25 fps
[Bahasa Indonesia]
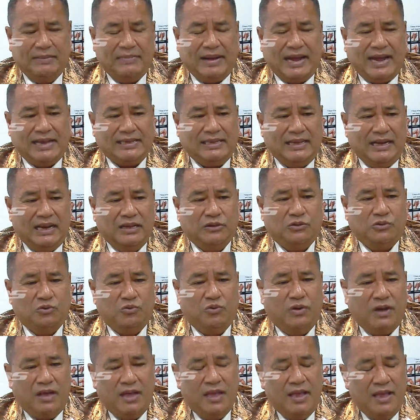Makanya langsung
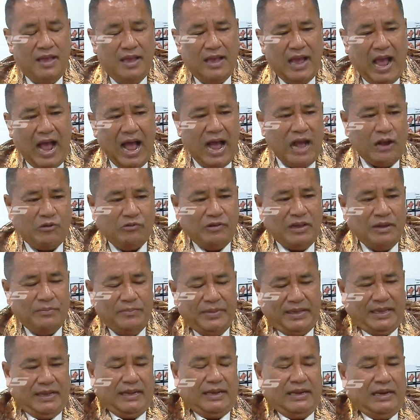gua aku yang
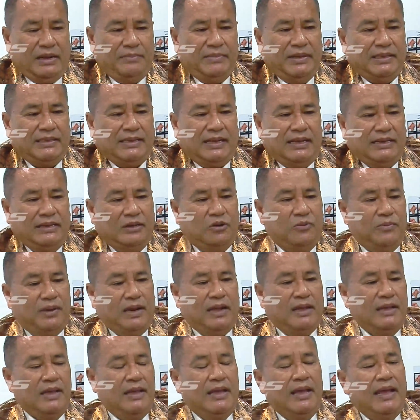bikin karena mental dia. Gue
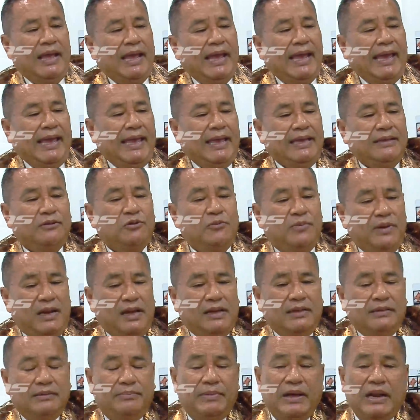bilang, eh, gue
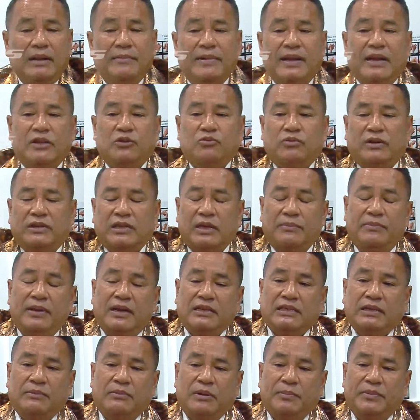bilang mana mana surat saya bilang
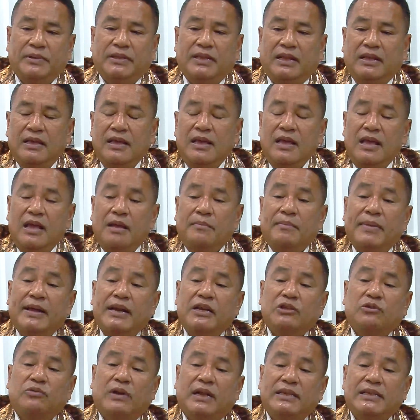sama Pak Jini,
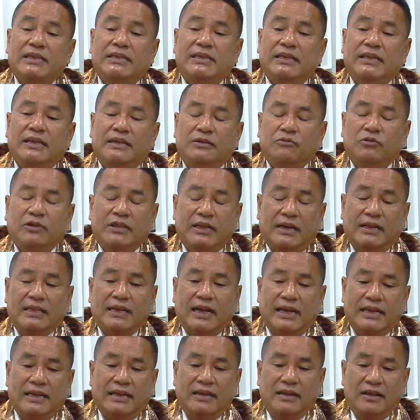mana suratnya sini, buat tanda
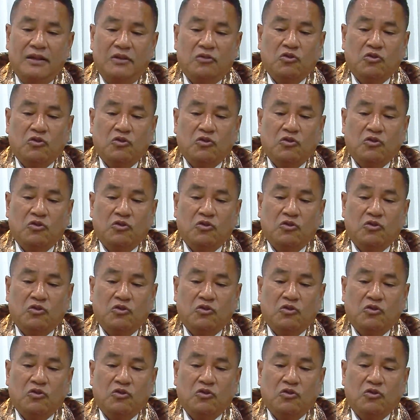tangan nih.